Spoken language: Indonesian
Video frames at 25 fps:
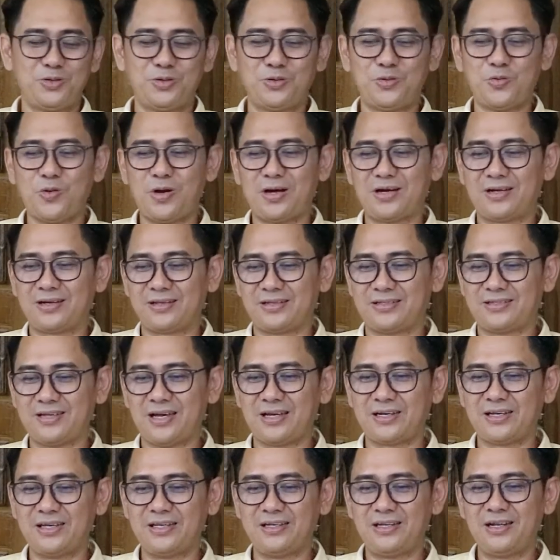gua
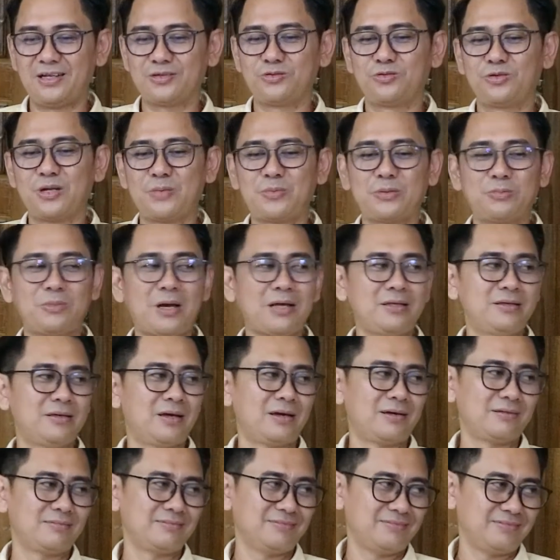kerja hari ini langsung dapat banyak